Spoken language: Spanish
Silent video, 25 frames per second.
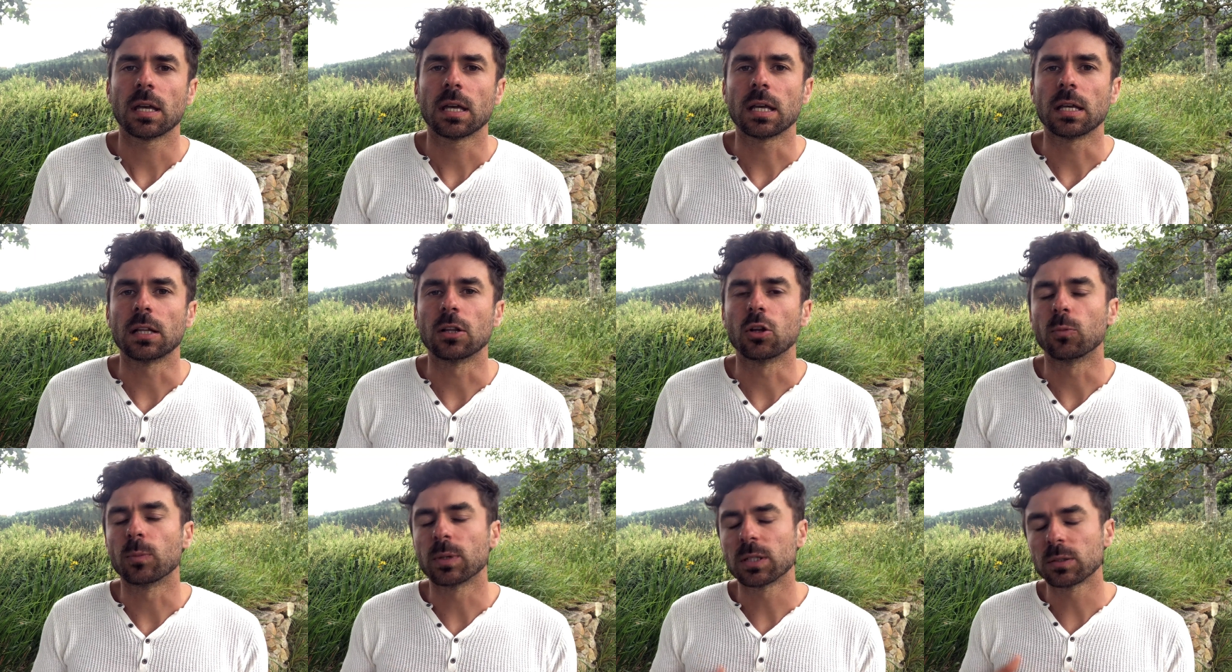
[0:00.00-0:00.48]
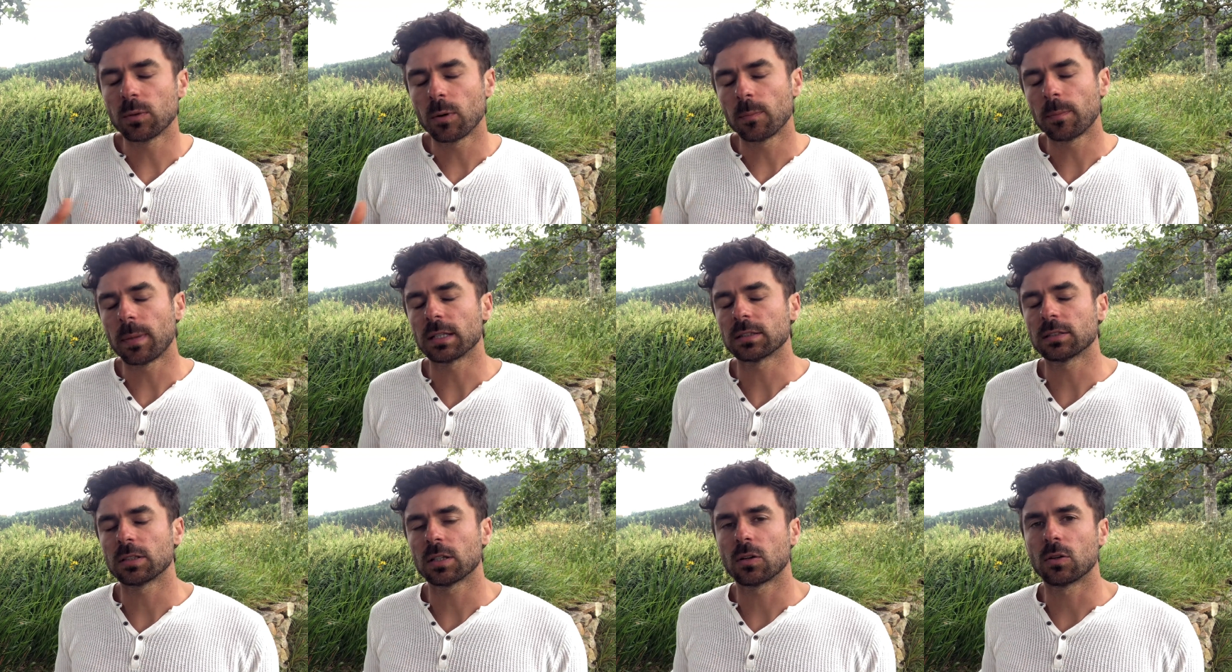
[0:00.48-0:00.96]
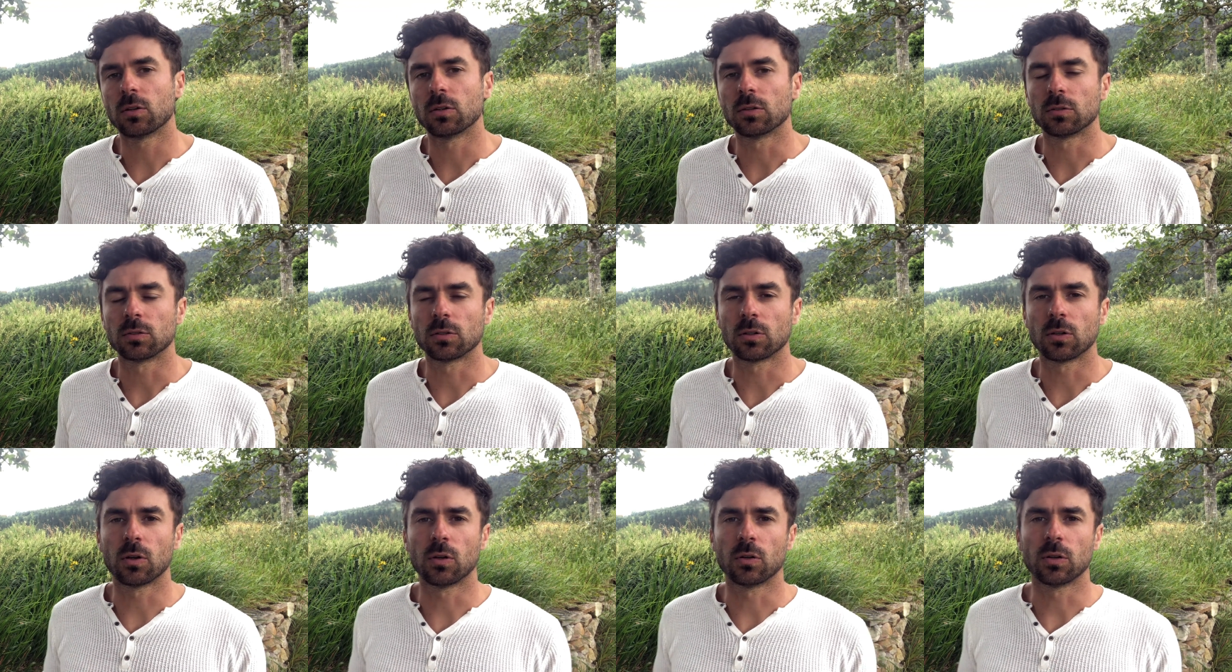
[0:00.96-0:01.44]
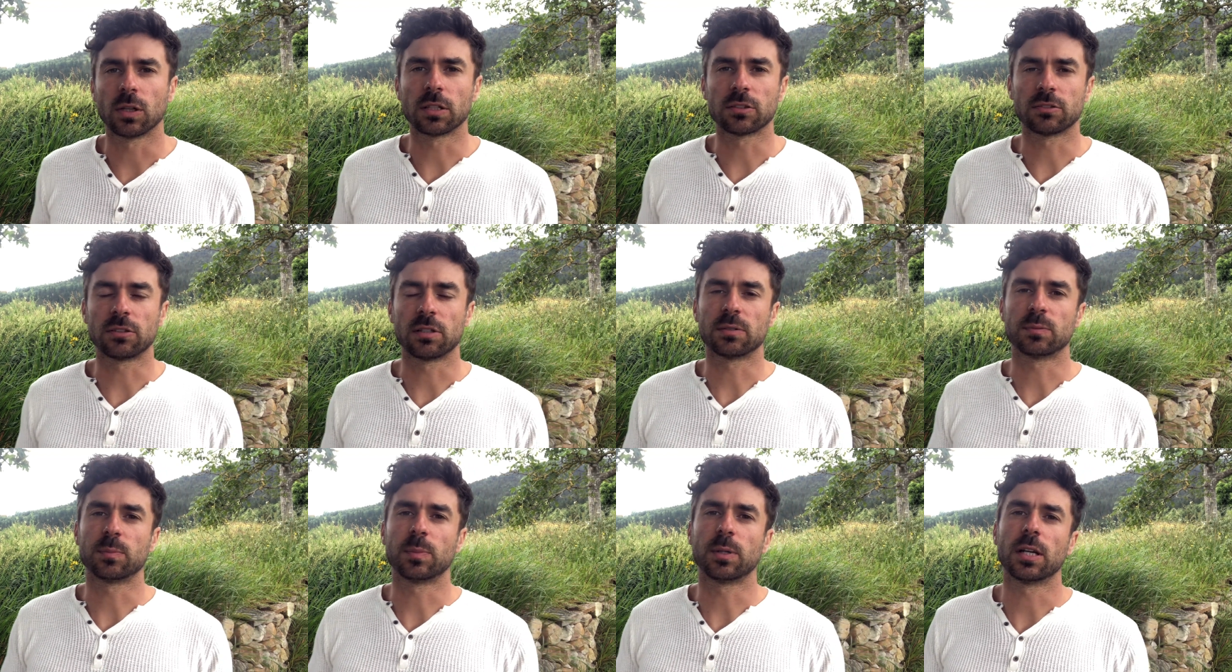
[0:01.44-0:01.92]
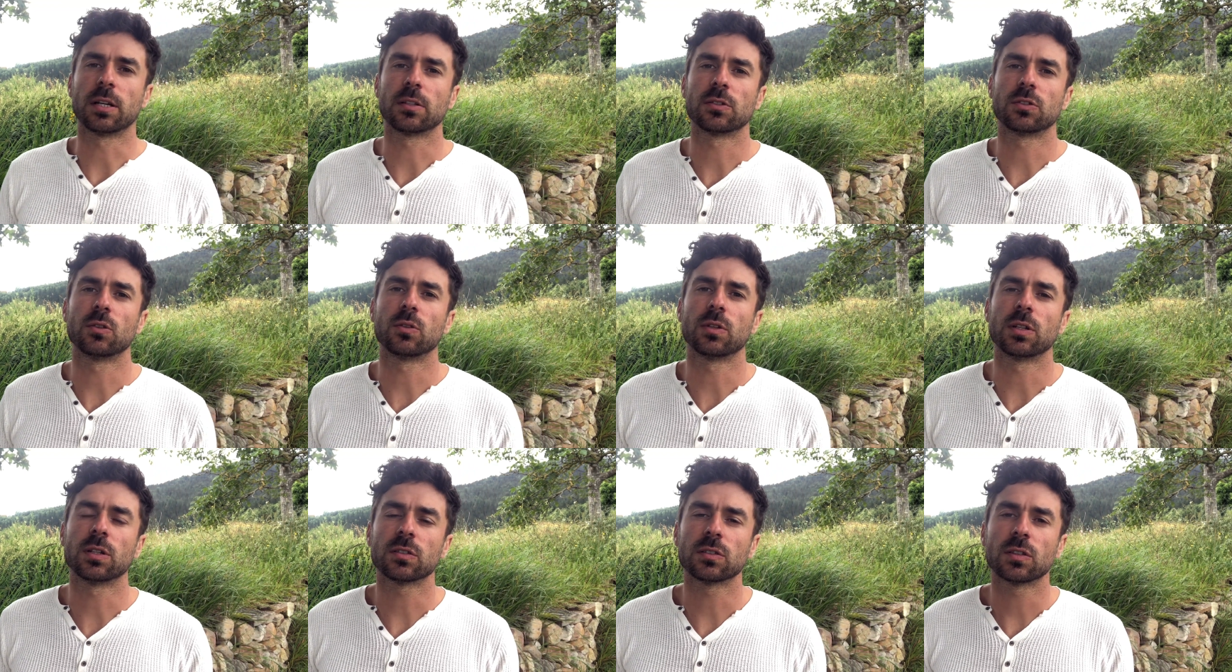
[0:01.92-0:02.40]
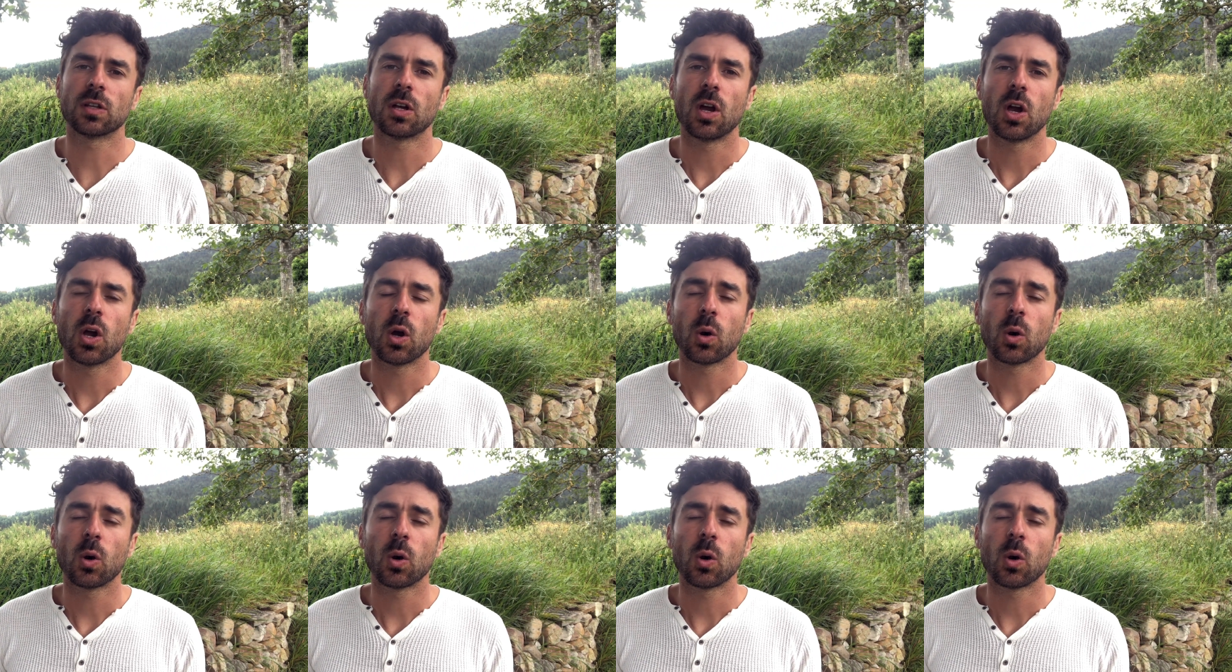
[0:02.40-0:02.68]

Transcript: Y lo mismo pasa con, las respiraciones.